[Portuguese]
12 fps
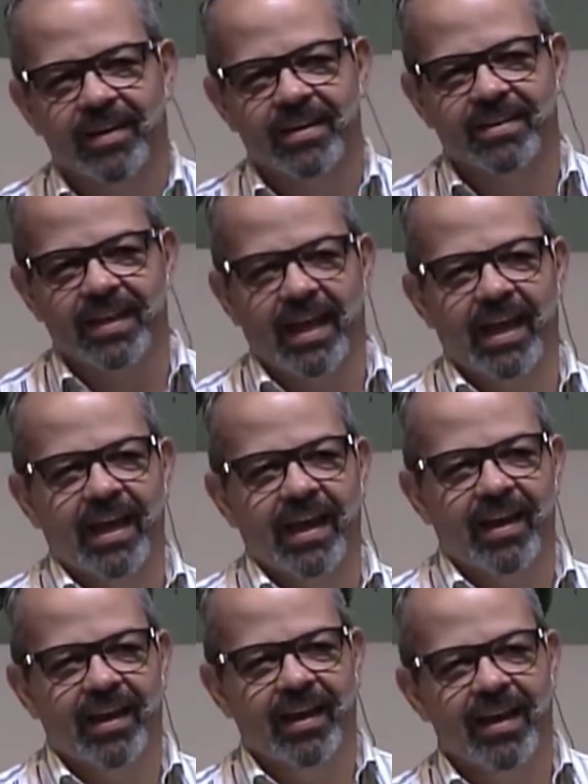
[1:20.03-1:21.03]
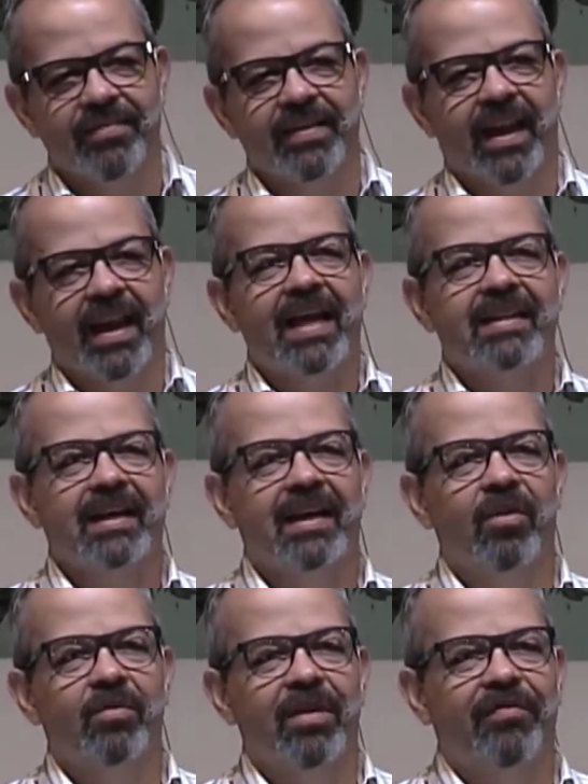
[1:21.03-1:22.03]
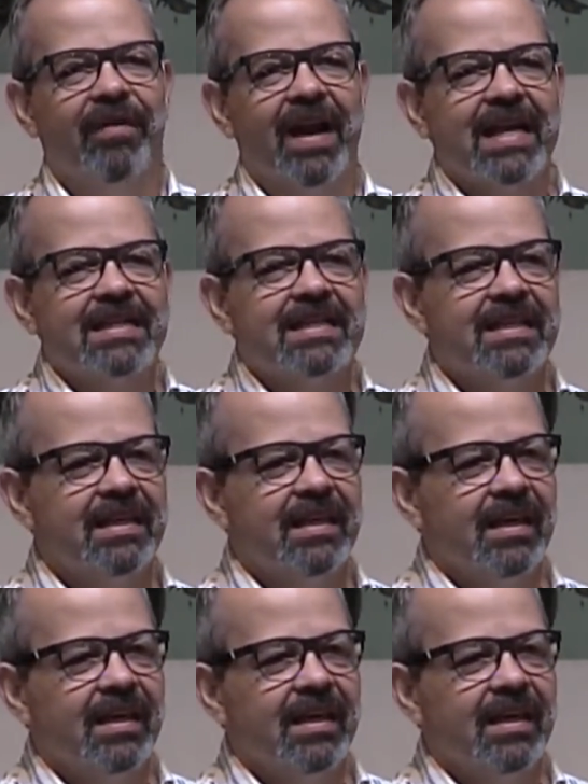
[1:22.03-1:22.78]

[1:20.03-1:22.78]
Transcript: está revelada uma frase